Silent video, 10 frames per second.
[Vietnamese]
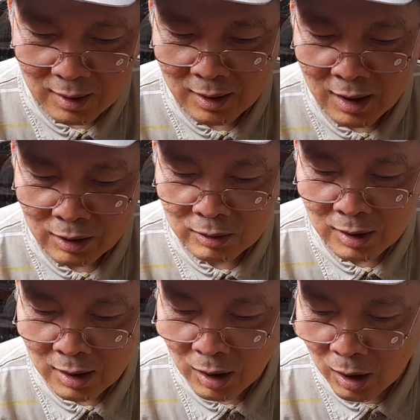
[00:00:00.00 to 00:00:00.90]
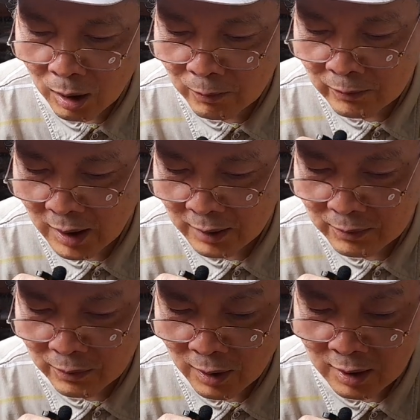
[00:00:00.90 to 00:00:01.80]
nghĩa là con ghi là um vết
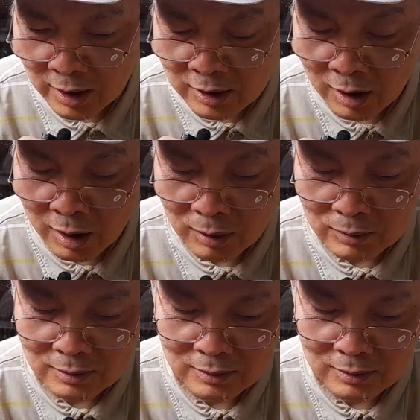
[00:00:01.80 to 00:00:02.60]
folicio